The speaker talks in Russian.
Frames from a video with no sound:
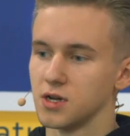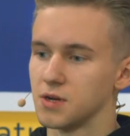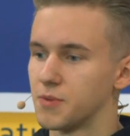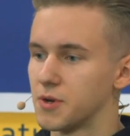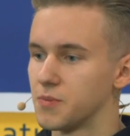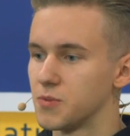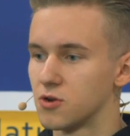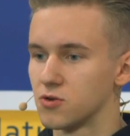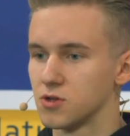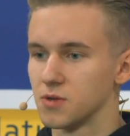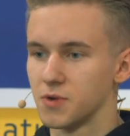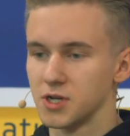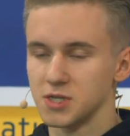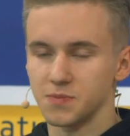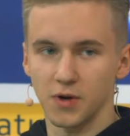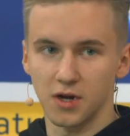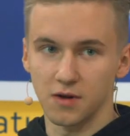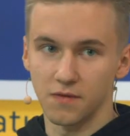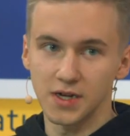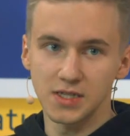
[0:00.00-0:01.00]
к примеру, там
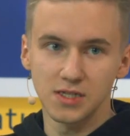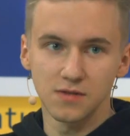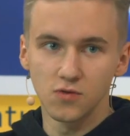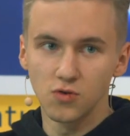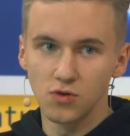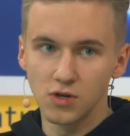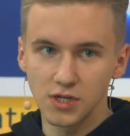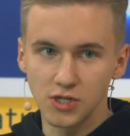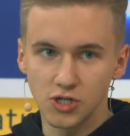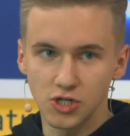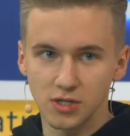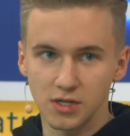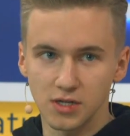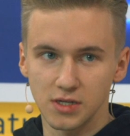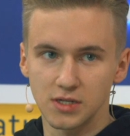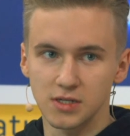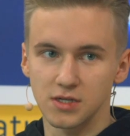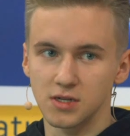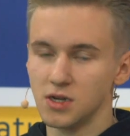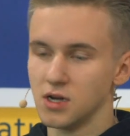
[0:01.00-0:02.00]
распаковать свою
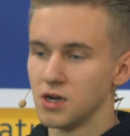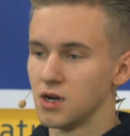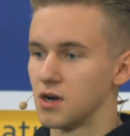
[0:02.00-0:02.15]
личность,